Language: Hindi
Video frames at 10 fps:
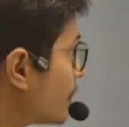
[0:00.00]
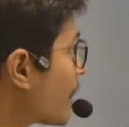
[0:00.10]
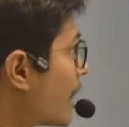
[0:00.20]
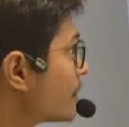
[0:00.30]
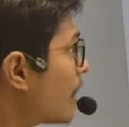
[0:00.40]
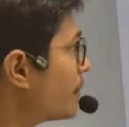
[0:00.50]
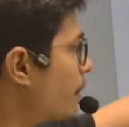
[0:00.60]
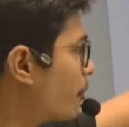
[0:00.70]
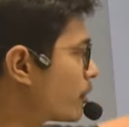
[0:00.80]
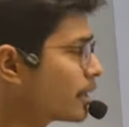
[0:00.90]
यहां से आपने
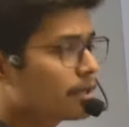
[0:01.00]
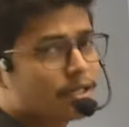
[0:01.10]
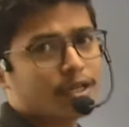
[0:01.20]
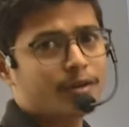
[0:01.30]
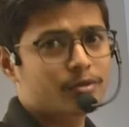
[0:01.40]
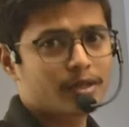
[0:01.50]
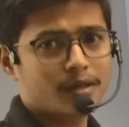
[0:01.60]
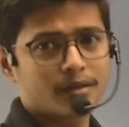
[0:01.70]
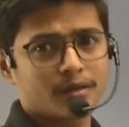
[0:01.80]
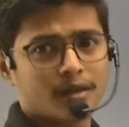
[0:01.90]
पोर करना चालू किया
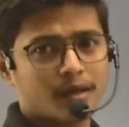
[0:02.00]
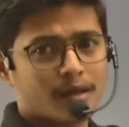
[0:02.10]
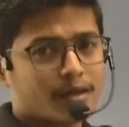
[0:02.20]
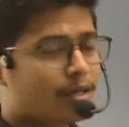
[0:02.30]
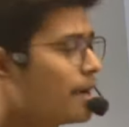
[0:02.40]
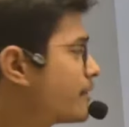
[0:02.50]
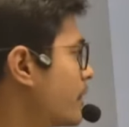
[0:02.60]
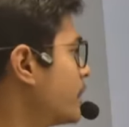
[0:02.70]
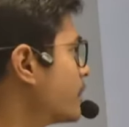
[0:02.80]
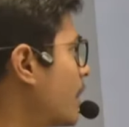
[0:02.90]
लेफ्ट
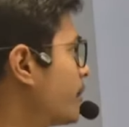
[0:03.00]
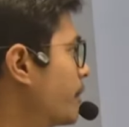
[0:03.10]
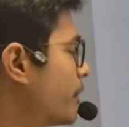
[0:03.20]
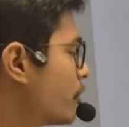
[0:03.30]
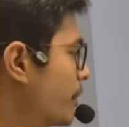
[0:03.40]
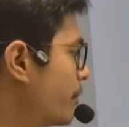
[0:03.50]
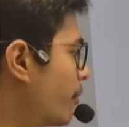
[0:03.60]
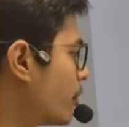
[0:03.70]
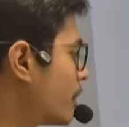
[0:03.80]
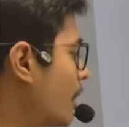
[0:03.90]
साइड से आपने बिटुमिन
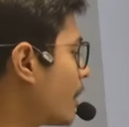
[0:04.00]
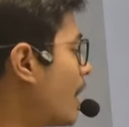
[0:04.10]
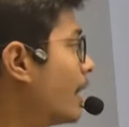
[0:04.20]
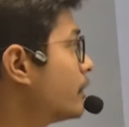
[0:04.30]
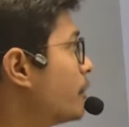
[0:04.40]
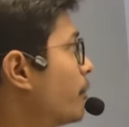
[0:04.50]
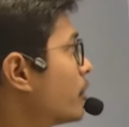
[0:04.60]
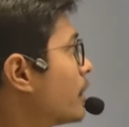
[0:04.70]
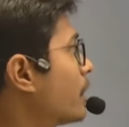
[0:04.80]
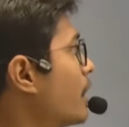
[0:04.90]
पोर किया कहां तक
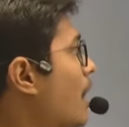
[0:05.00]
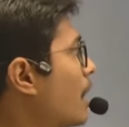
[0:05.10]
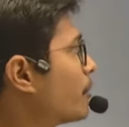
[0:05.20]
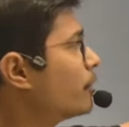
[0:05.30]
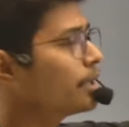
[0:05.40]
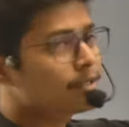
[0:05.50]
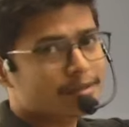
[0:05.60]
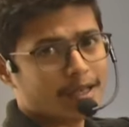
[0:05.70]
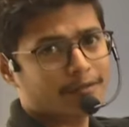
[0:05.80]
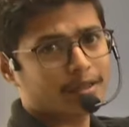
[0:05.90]
पोर करना है आपको
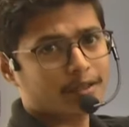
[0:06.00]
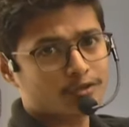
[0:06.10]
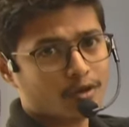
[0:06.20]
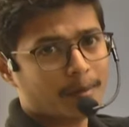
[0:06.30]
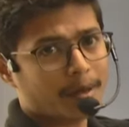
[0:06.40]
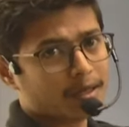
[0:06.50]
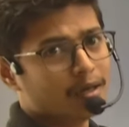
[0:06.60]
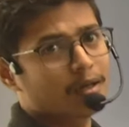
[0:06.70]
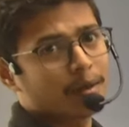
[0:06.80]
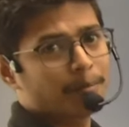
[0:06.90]
इस लेवल तक जो हमारा
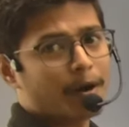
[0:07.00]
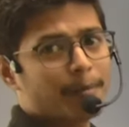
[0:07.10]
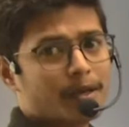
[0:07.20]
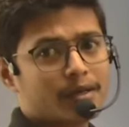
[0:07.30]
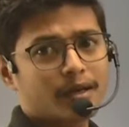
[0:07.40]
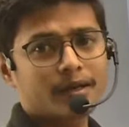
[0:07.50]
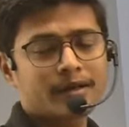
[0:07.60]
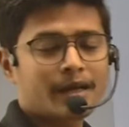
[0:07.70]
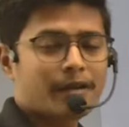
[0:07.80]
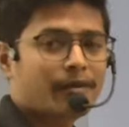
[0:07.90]
बबल का
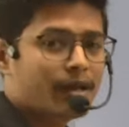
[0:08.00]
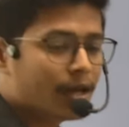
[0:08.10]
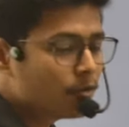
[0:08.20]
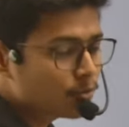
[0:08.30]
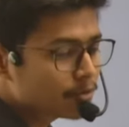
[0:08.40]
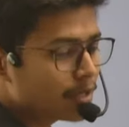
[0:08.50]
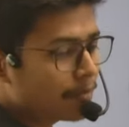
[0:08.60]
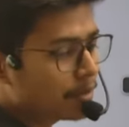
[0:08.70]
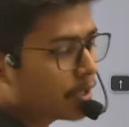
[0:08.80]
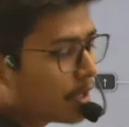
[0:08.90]
लेवल है उस
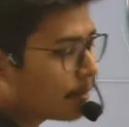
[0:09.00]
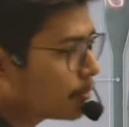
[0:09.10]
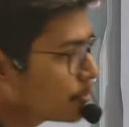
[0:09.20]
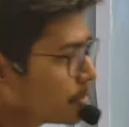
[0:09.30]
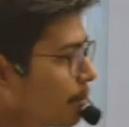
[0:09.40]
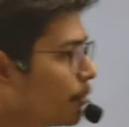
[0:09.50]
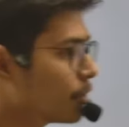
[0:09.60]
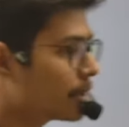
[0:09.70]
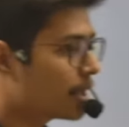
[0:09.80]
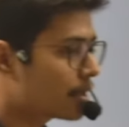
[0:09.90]
लेवल तक आपको उसे
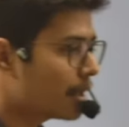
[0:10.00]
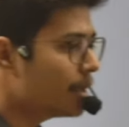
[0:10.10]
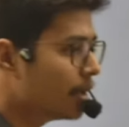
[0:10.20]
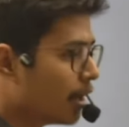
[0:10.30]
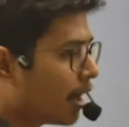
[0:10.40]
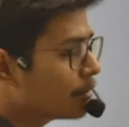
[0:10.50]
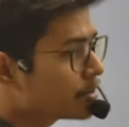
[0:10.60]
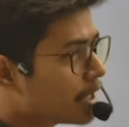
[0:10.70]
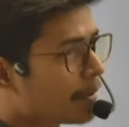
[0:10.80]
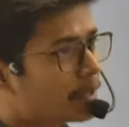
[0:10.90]
पोर करना है और
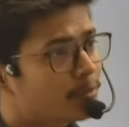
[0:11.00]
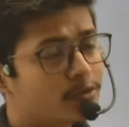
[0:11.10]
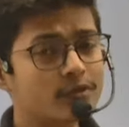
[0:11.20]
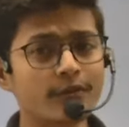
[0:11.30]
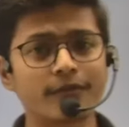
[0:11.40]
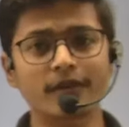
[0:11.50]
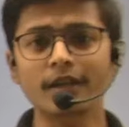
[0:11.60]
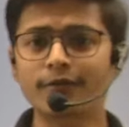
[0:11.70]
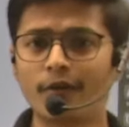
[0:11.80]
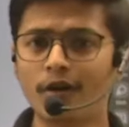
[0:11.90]
उसके बाद में उसको
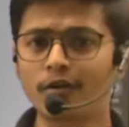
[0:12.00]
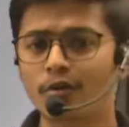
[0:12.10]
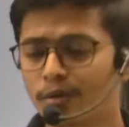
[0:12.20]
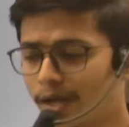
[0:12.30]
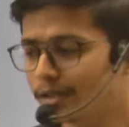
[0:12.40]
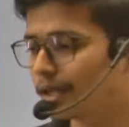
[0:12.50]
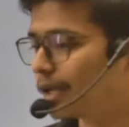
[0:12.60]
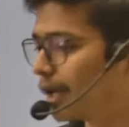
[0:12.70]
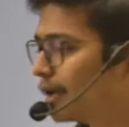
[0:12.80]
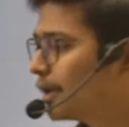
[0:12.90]
फ्री फॉल होने देना है